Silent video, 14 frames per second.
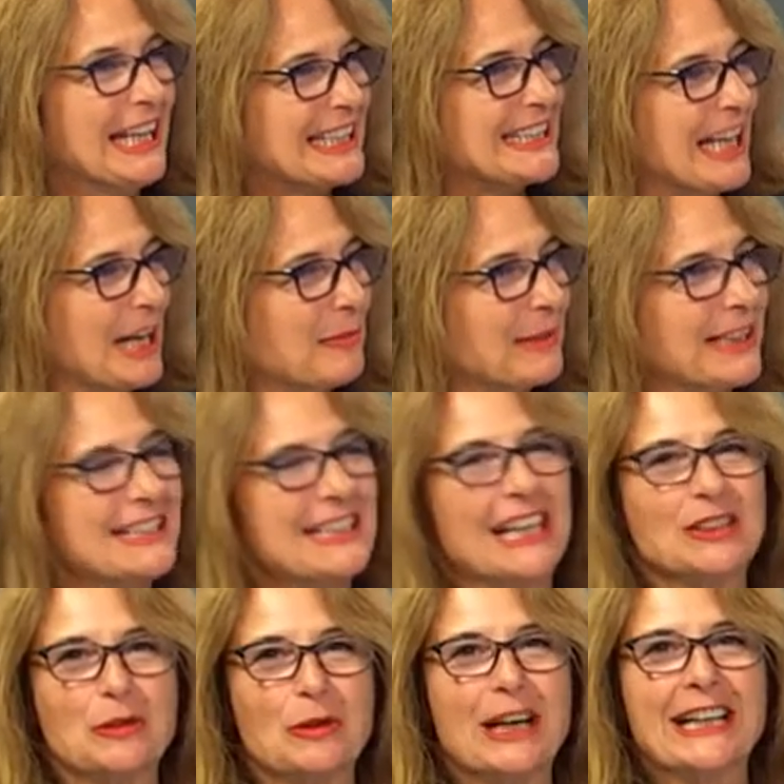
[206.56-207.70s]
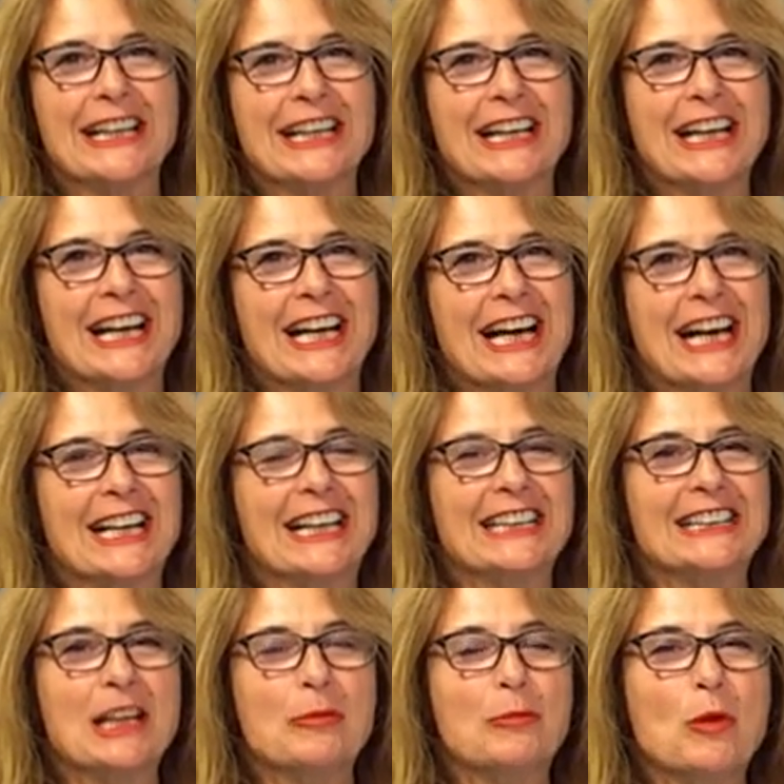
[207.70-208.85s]
sia apprezzato anche, anche
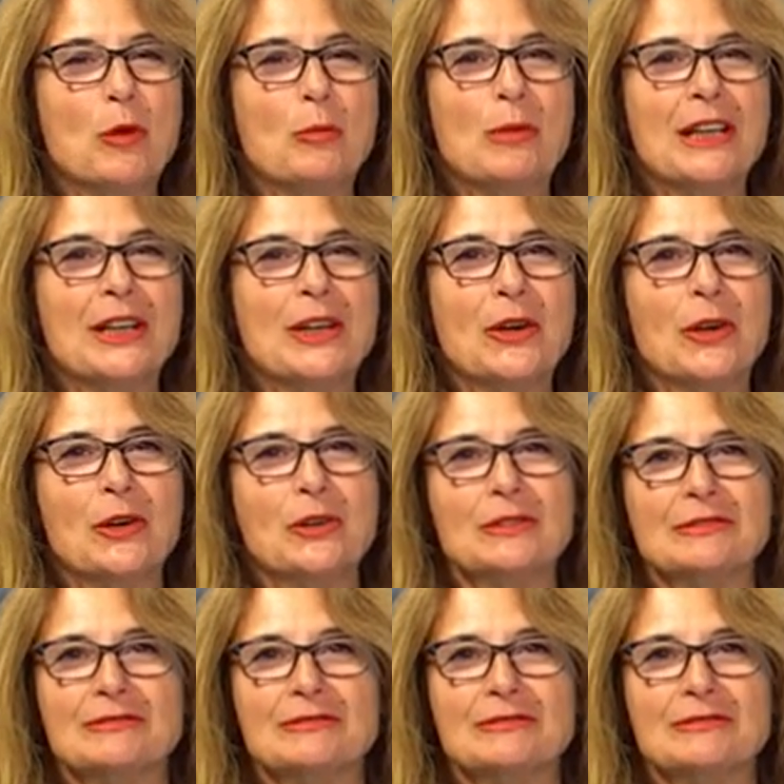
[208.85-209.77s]
dal pubblico,